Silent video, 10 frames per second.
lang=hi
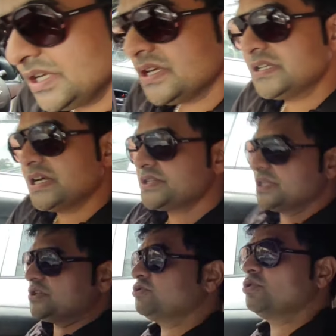तीन हजार
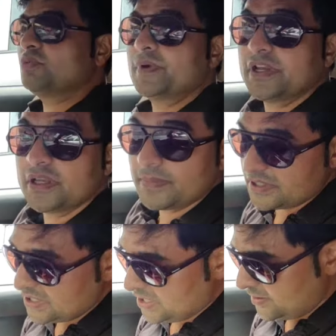सात सौ रुपए ये
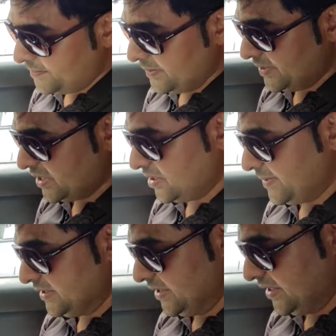बंदा पेमेंट कर
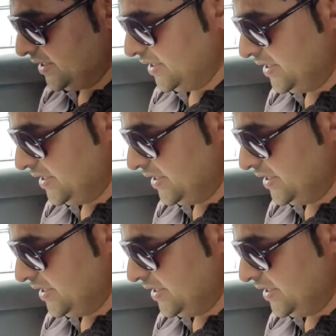पाता है कि